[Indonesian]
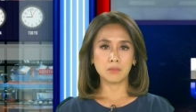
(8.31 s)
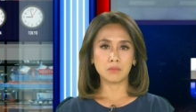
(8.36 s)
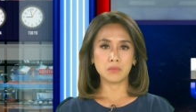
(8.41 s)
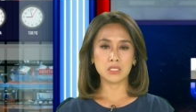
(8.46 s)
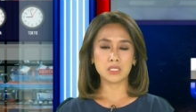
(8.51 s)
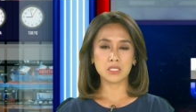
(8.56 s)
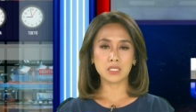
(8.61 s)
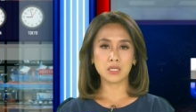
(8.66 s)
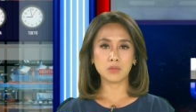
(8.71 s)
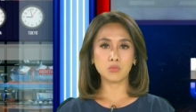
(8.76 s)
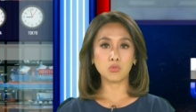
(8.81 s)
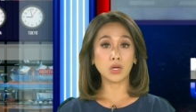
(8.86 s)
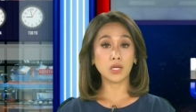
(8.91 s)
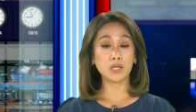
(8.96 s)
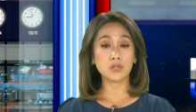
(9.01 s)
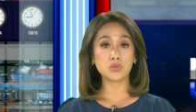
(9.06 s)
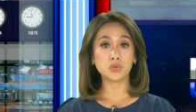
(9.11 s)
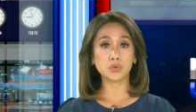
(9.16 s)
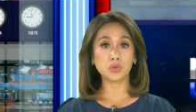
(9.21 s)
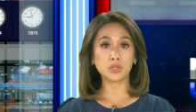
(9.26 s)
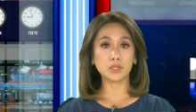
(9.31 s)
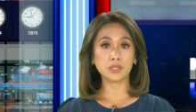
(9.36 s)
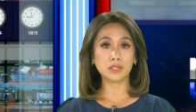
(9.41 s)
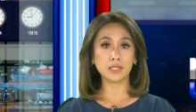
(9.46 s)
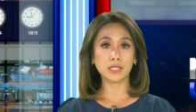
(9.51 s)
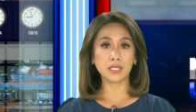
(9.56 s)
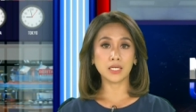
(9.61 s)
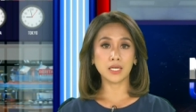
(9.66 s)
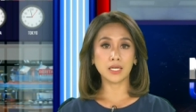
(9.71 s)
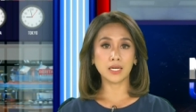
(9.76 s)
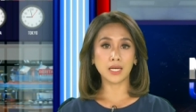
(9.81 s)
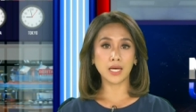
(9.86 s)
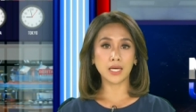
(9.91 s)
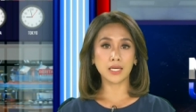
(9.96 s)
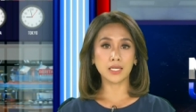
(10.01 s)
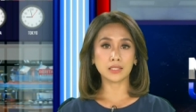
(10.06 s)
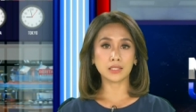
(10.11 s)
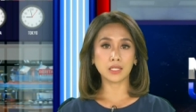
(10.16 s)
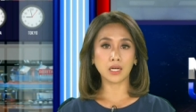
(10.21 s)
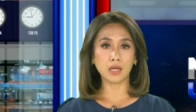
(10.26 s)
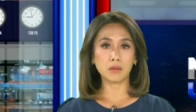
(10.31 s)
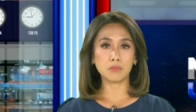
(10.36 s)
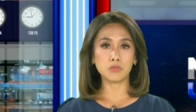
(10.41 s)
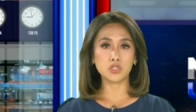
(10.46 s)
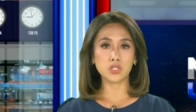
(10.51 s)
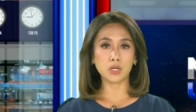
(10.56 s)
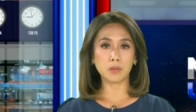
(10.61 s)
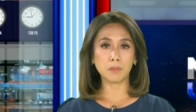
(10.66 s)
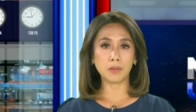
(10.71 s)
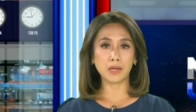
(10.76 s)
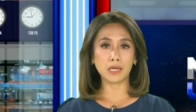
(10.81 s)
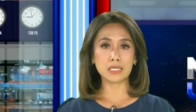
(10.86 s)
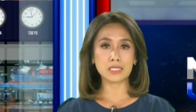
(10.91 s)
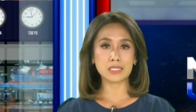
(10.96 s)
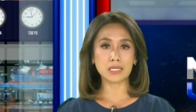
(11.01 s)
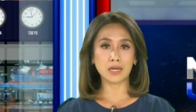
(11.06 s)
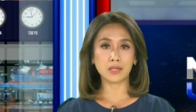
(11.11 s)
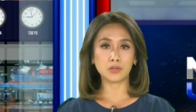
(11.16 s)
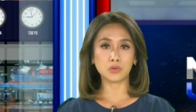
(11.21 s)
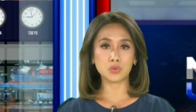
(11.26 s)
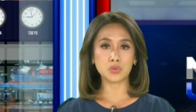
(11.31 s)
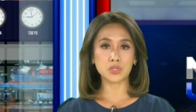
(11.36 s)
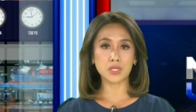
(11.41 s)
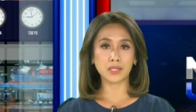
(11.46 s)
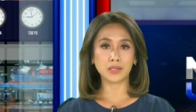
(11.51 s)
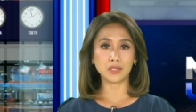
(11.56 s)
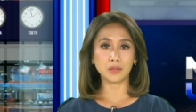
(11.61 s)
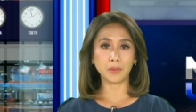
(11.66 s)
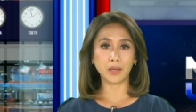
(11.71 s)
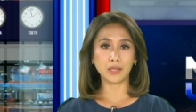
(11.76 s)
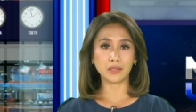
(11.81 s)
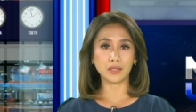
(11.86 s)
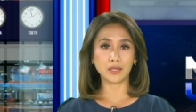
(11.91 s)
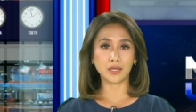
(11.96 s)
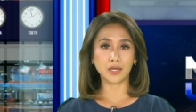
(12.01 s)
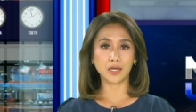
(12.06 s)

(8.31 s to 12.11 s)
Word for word: Meski mulai surut, ketinggian air telah mencapai 100 cm.